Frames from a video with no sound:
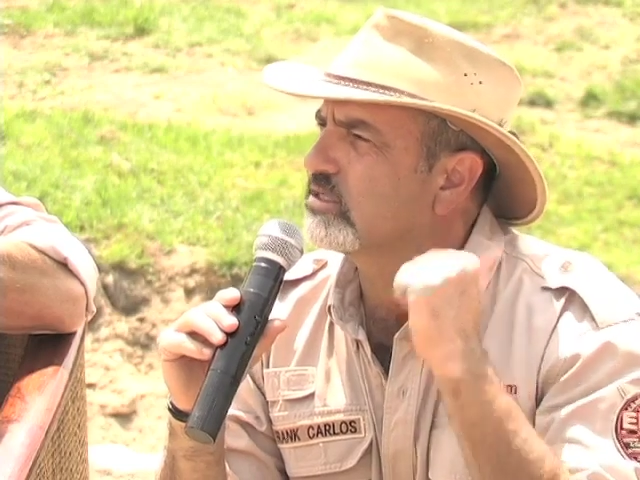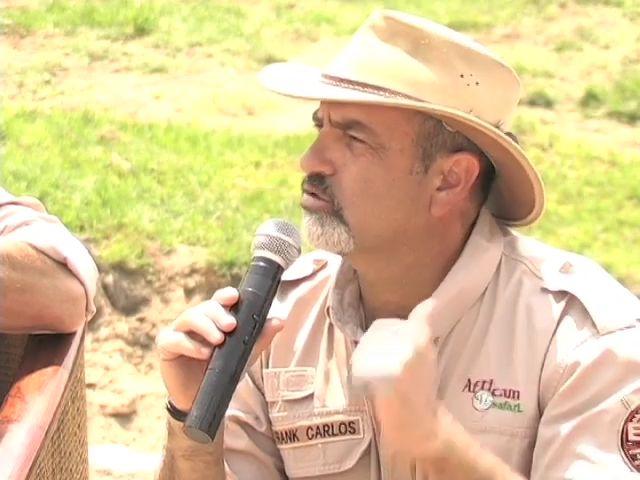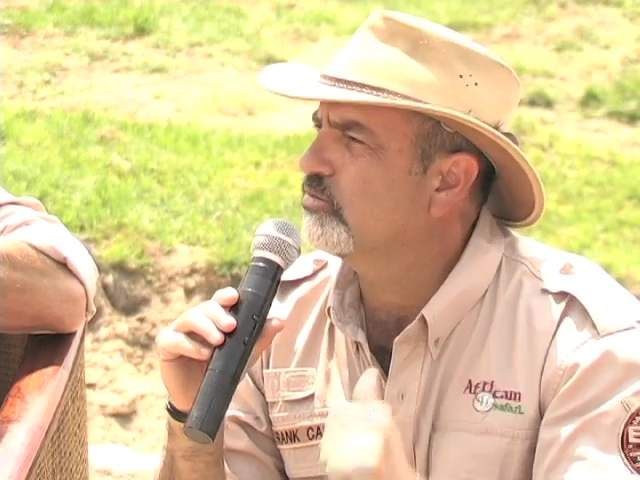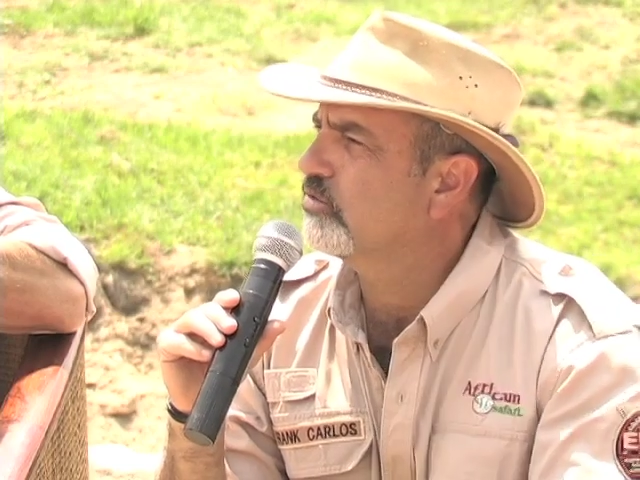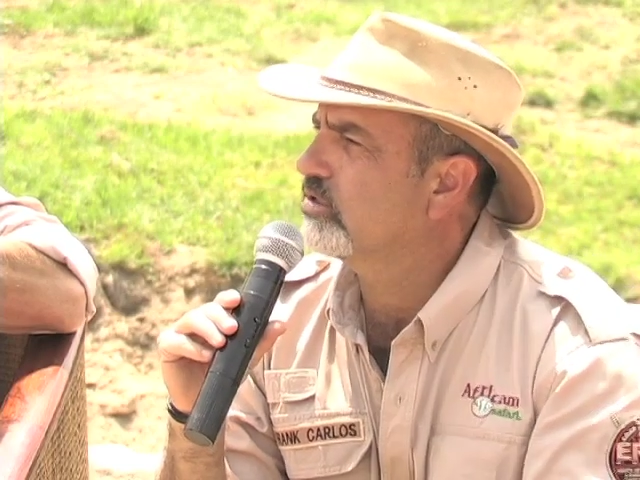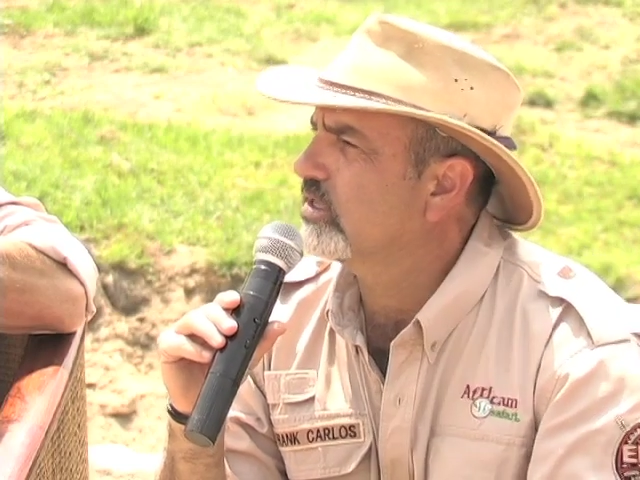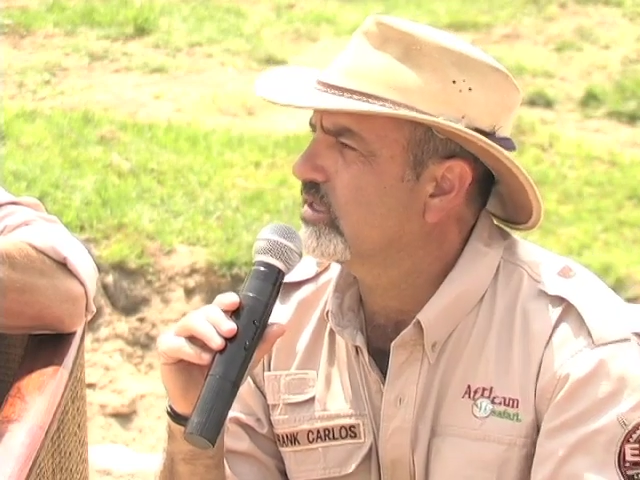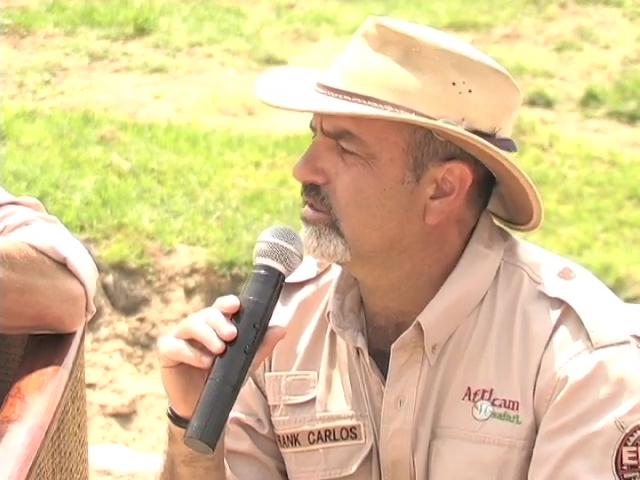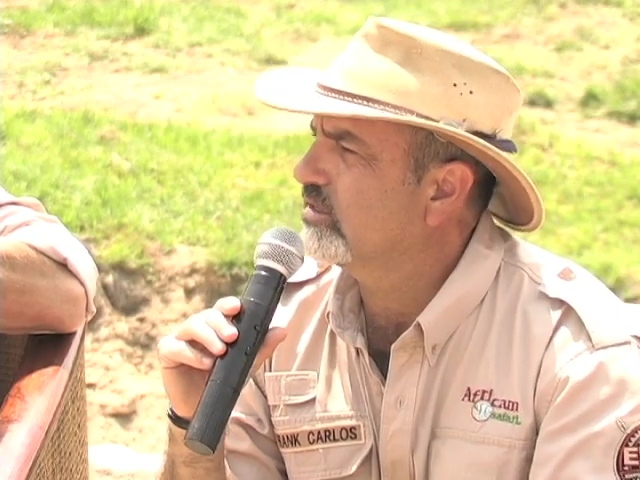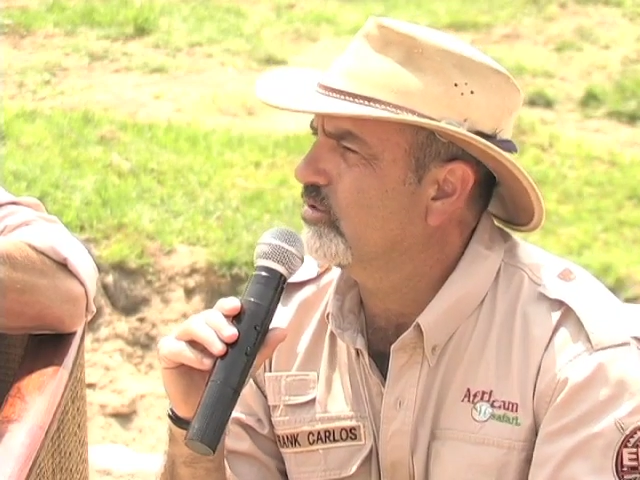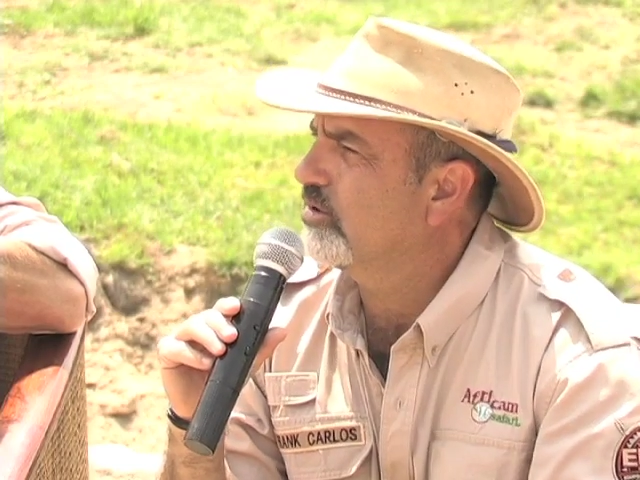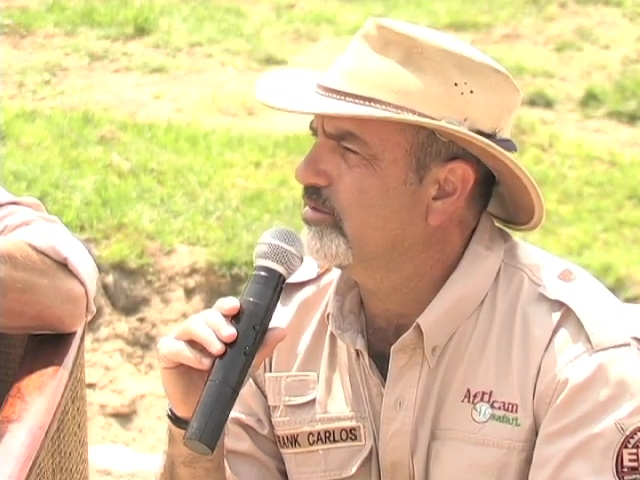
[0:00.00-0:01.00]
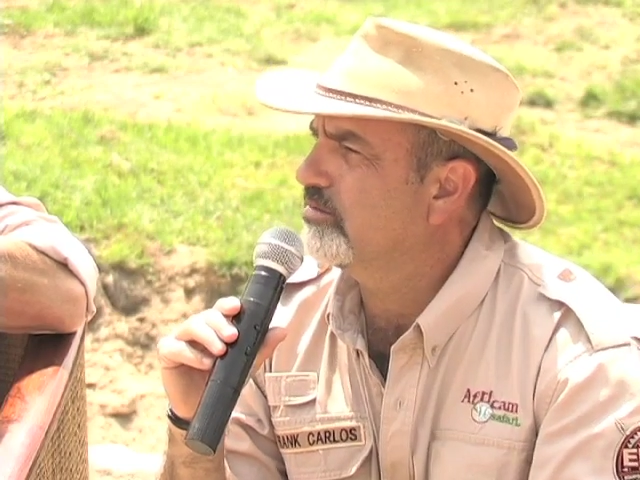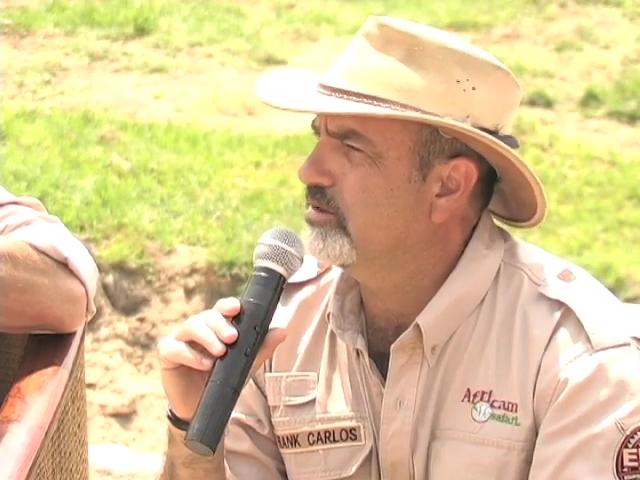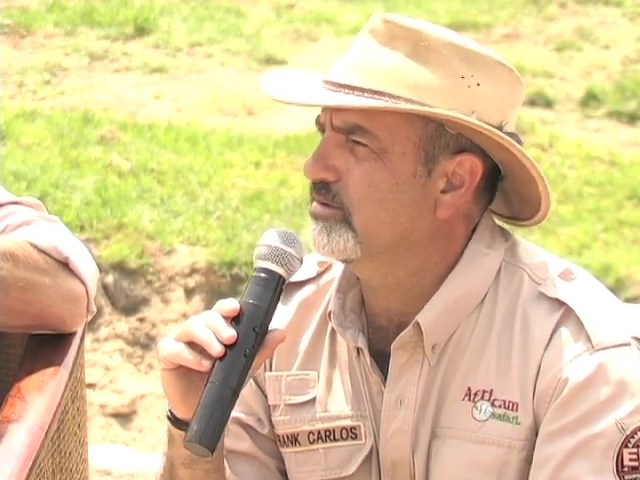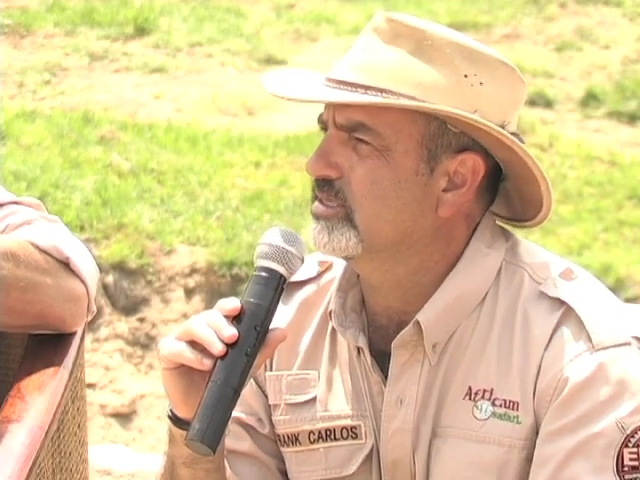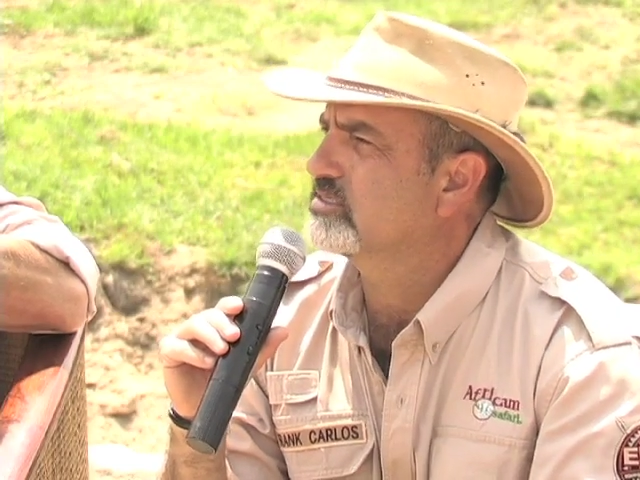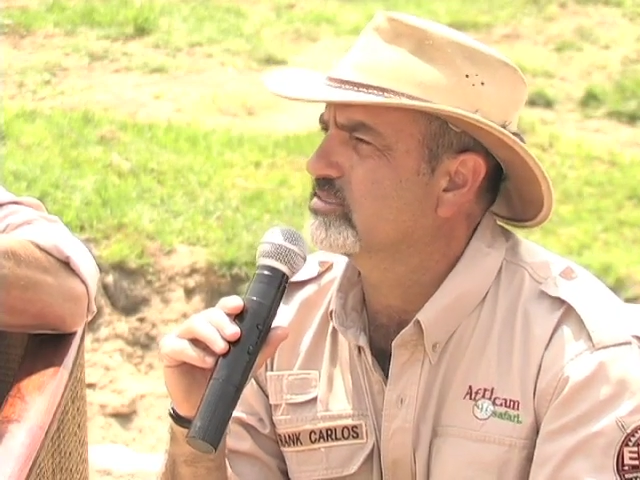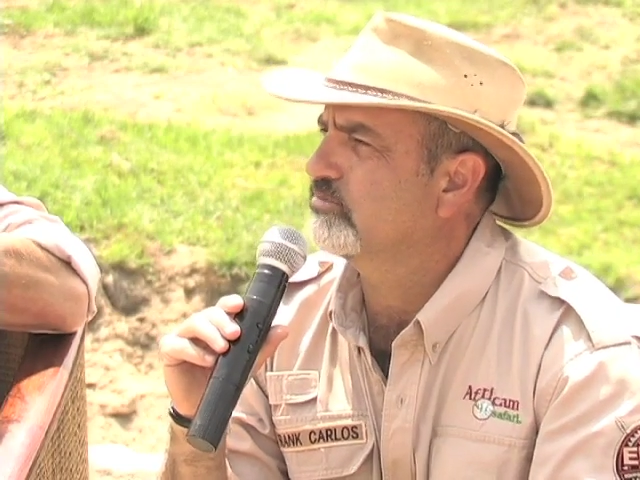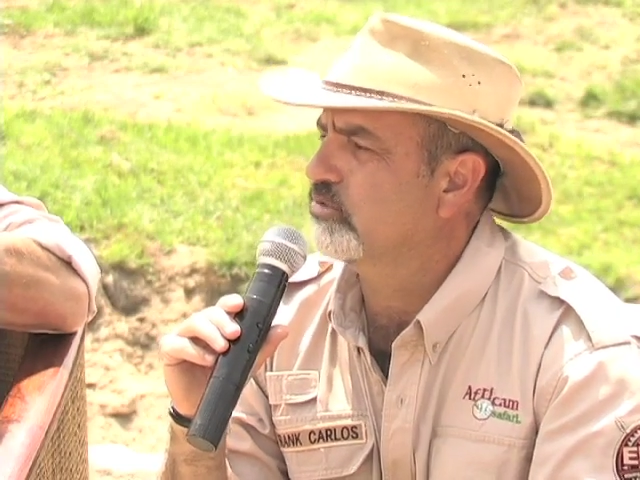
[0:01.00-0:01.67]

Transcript: este grupo de, de, nueve bebés,